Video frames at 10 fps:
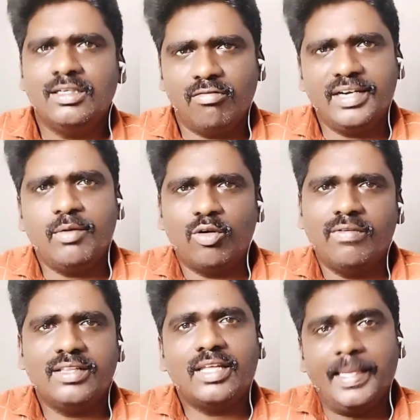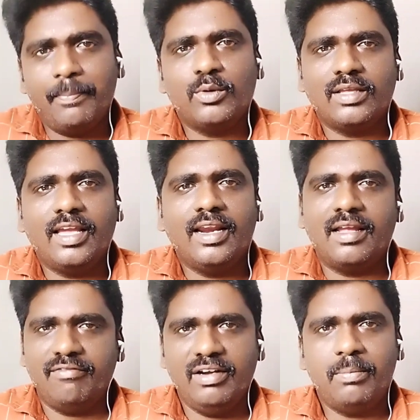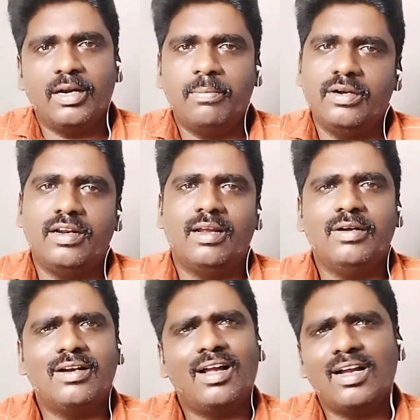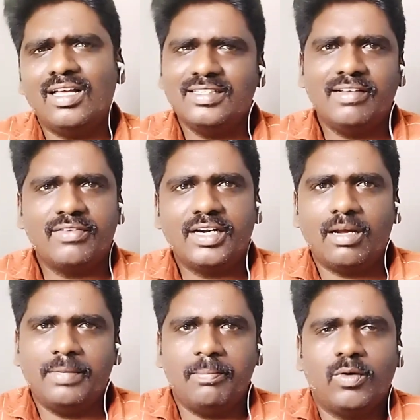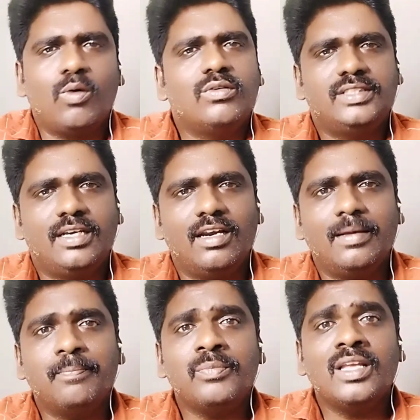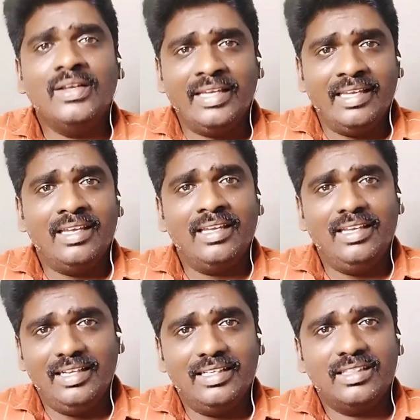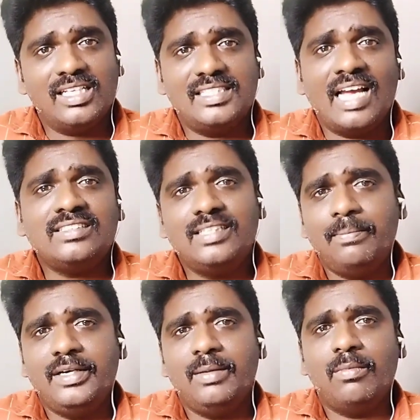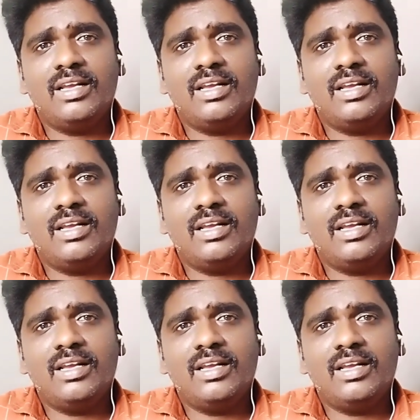டுவெண்ட்டி ஒன் வரையும் தான் இப்போதைக்கு இருக்கு ஃபீட் பண்ணப்பட்டிருக்கு அப்படின்றாங்க அது டெஃபினட்டாக அப்டேட் பண்ணணும்னு வச்சுங்களேன் இந்த சாட் ஜிபிடி